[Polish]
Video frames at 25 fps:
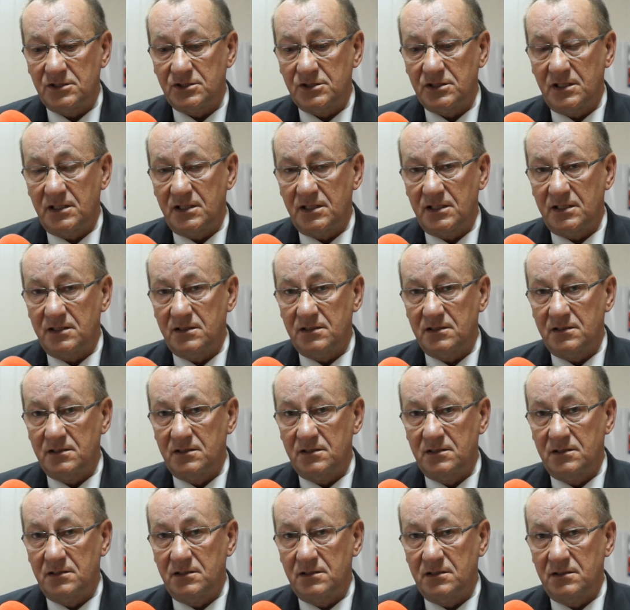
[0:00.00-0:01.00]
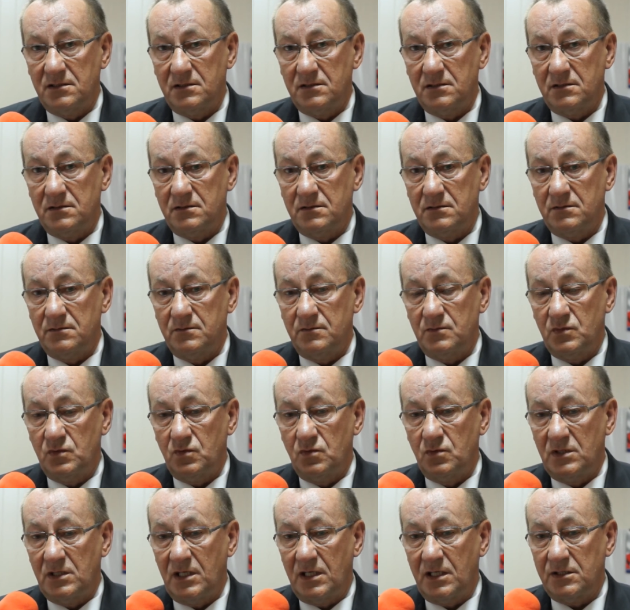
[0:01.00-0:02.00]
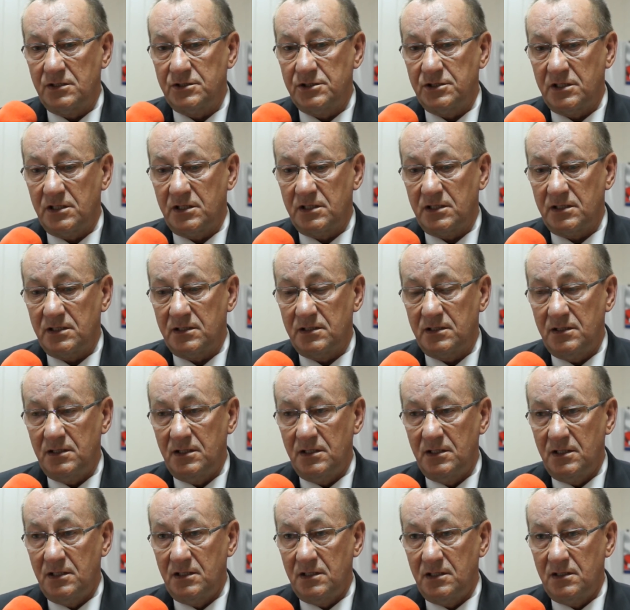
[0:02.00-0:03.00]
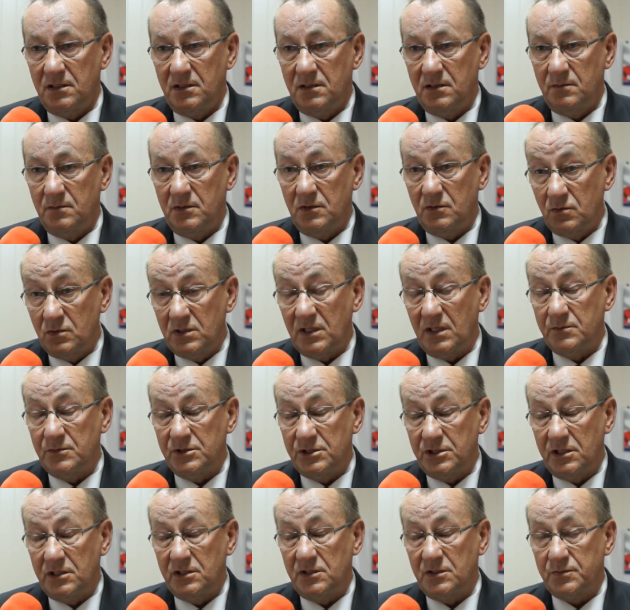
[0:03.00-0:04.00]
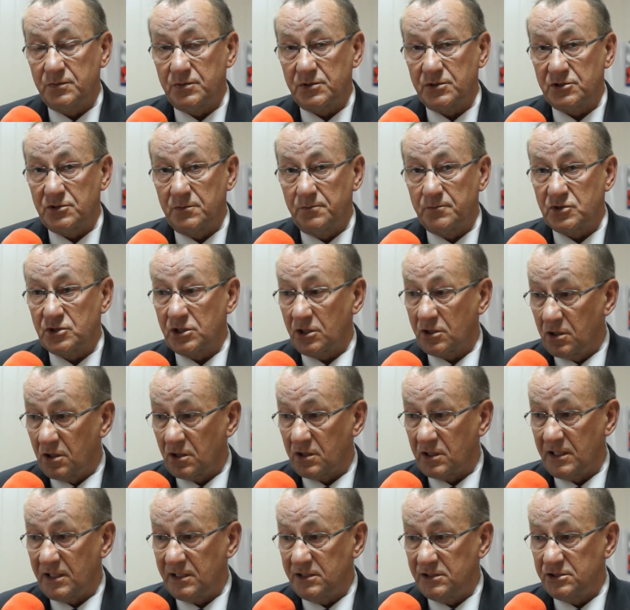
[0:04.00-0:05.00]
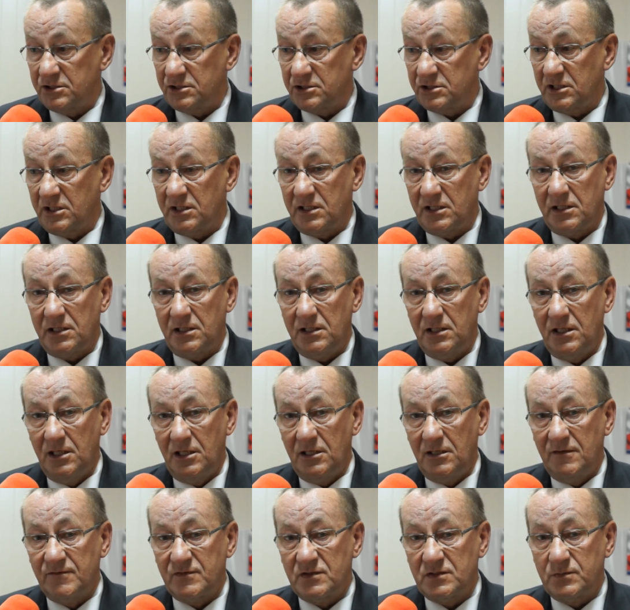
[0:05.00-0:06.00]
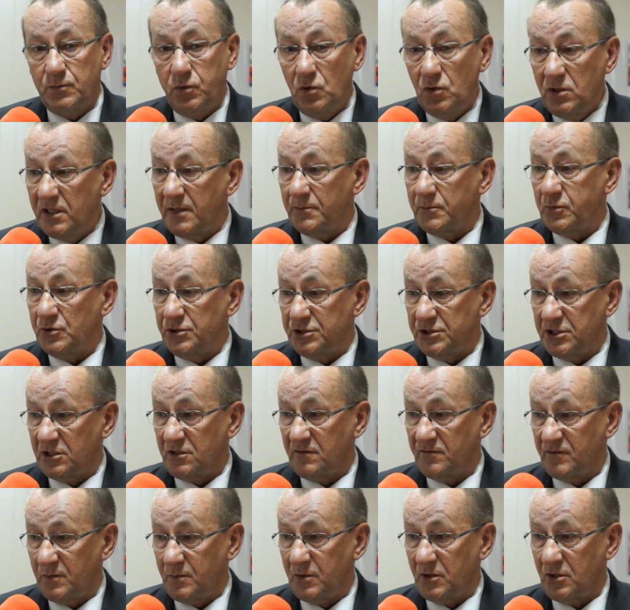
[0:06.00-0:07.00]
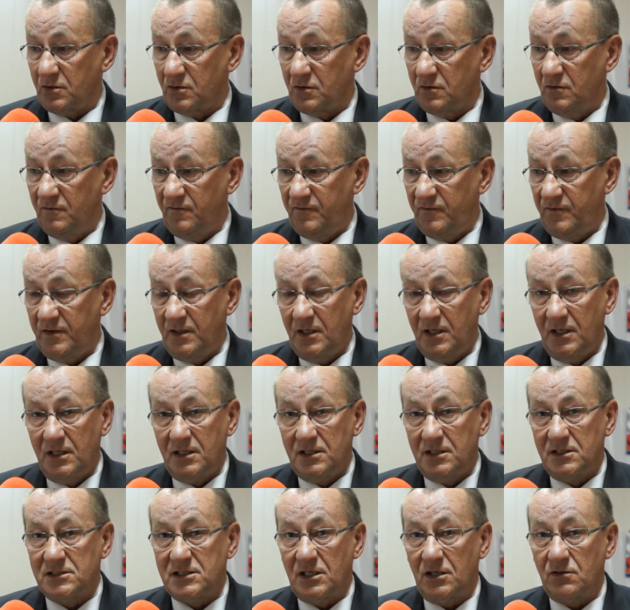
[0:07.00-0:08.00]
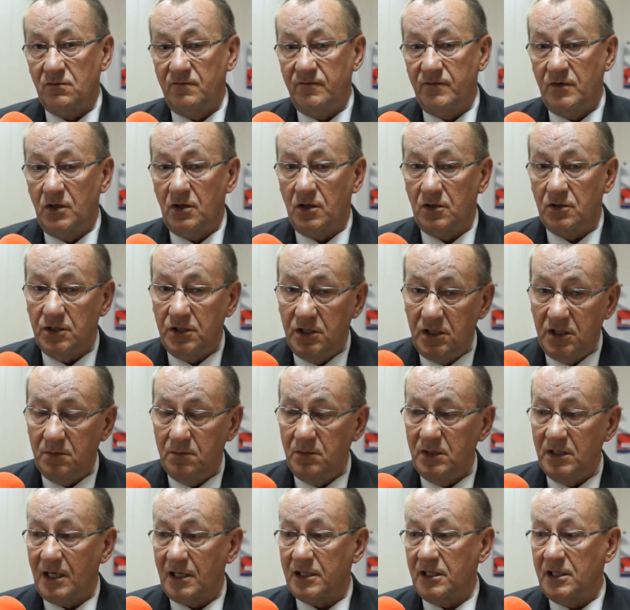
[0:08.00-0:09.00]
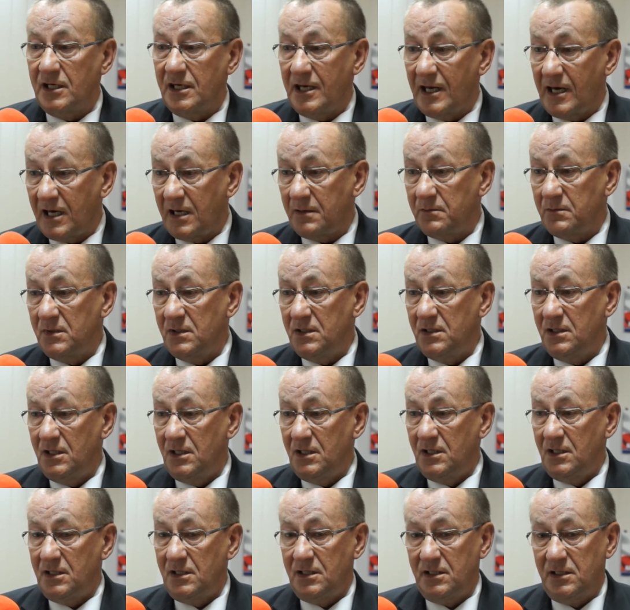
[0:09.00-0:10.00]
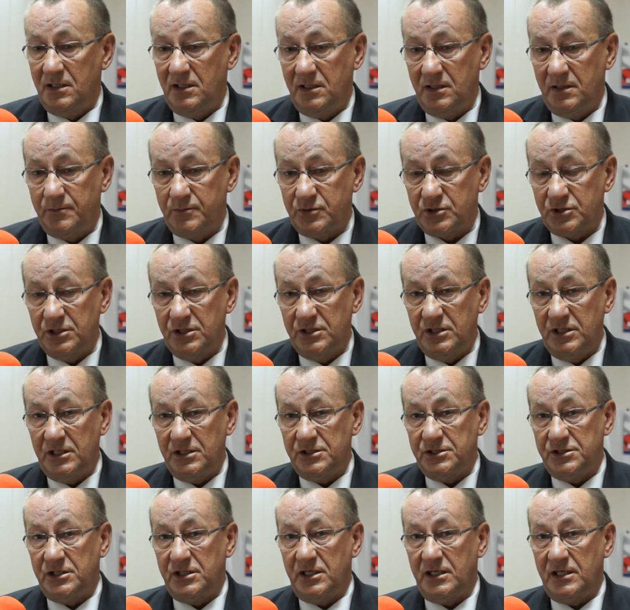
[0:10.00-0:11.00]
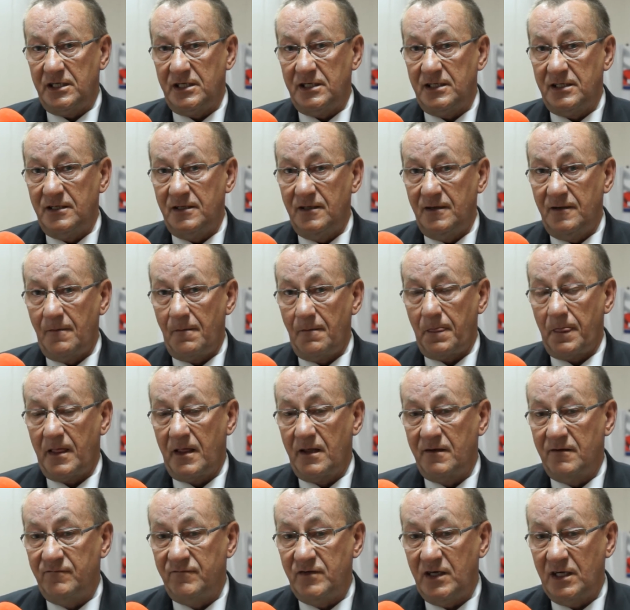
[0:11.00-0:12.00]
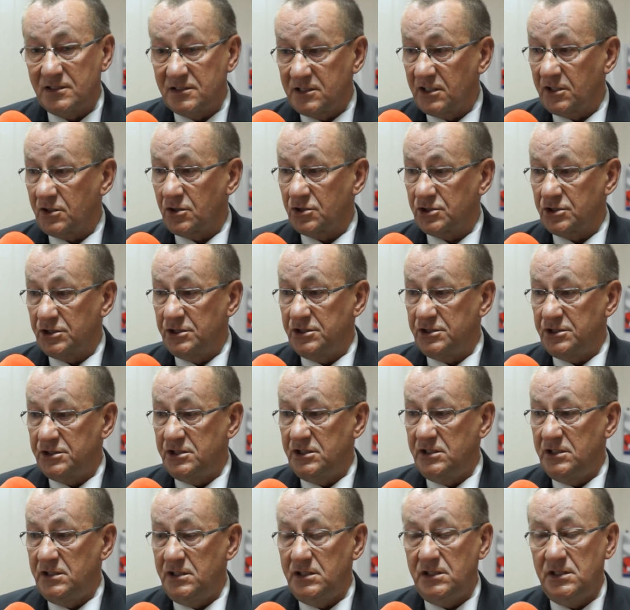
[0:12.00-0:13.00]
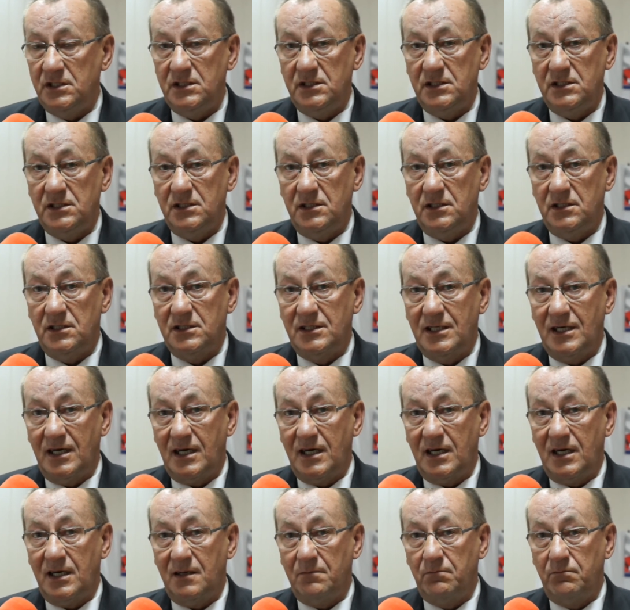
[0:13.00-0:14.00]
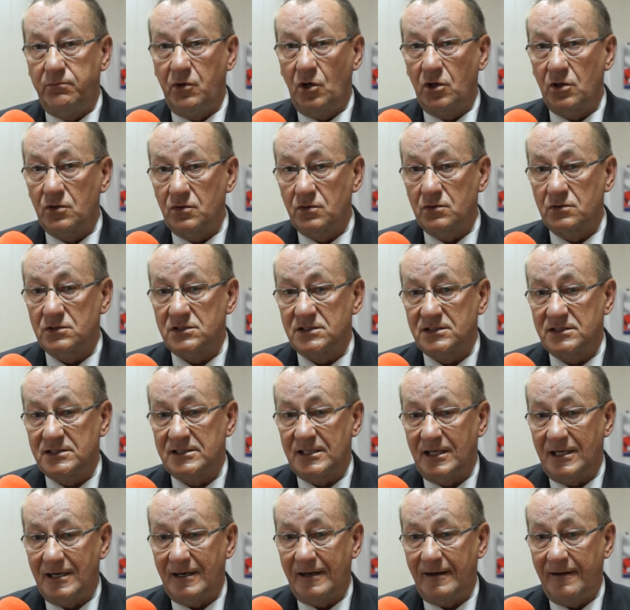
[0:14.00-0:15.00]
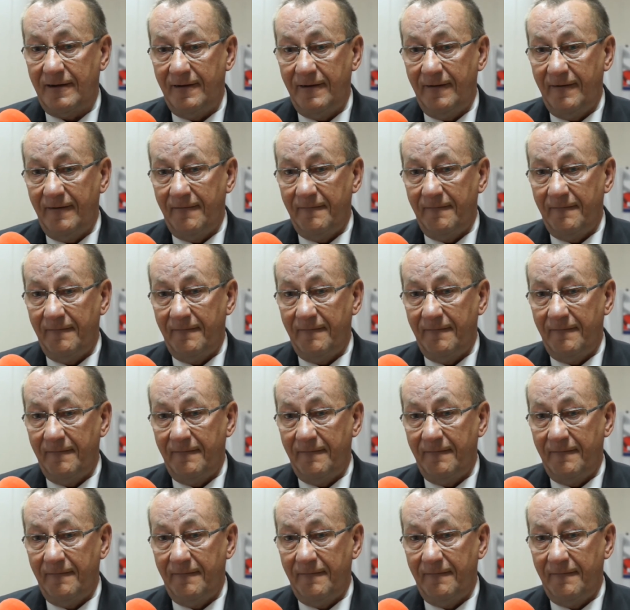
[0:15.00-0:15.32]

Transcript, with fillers: że uda się Y, uda mi się ich przekonać, że wspólne pójście do wyborów zarówno im, jak i nam y, przyniesie y, więcej korzyści i da bonus za,